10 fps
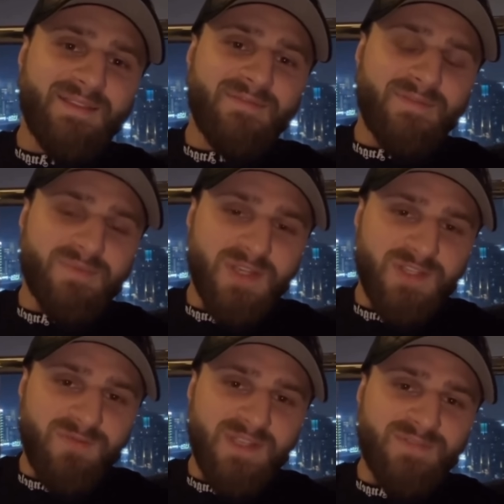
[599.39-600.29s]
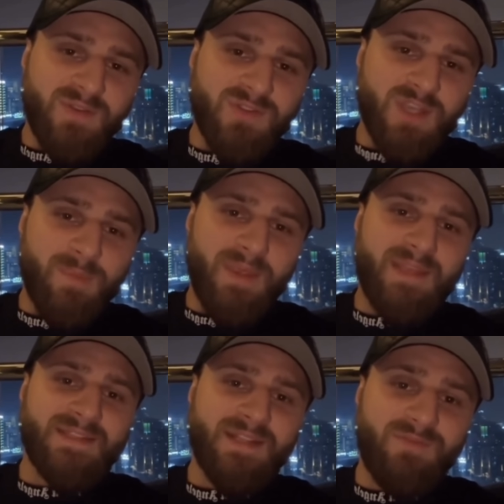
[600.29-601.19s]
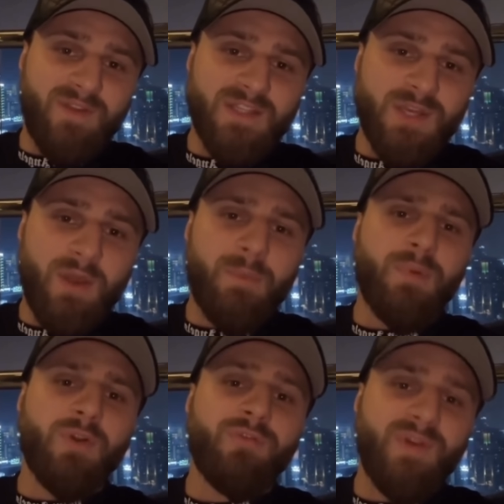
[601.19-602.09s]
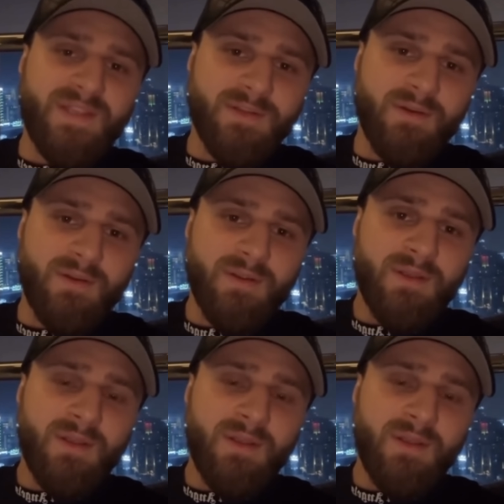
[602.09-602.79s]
W przeciwieństwie do ciebie, Sylwek działa jak profesor a